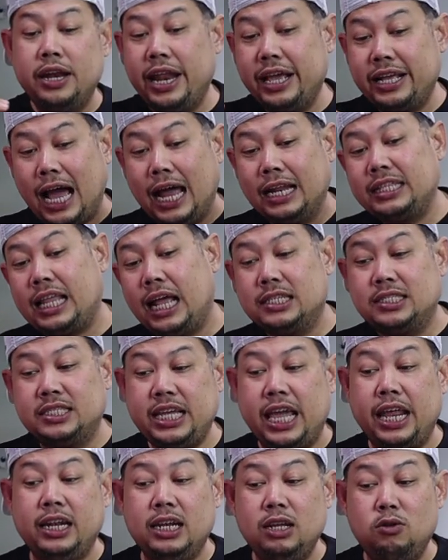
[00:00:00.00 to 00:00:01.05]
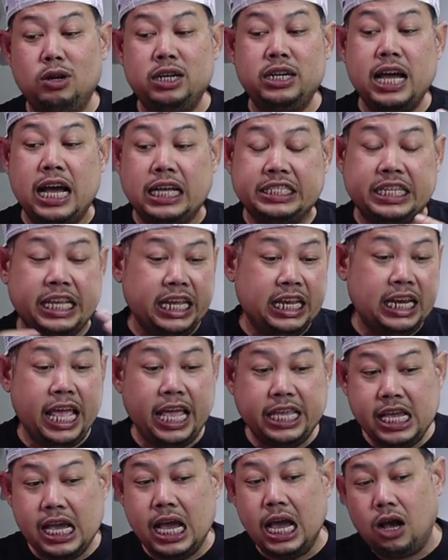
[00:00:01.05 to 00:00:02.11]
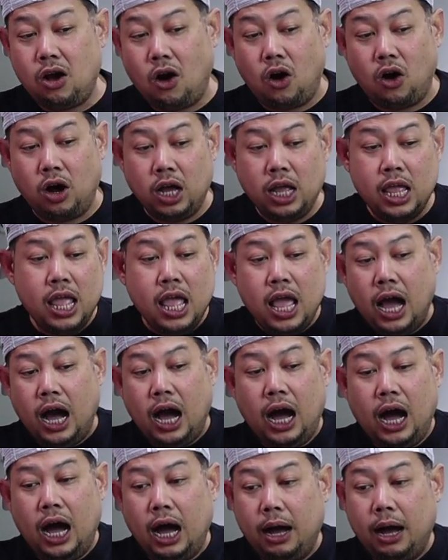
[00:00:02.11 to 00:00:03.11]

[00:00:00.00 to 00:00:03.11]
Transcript: ในการตัดเส้น หรือว่าเนื้อสีเลเยอร์ของอ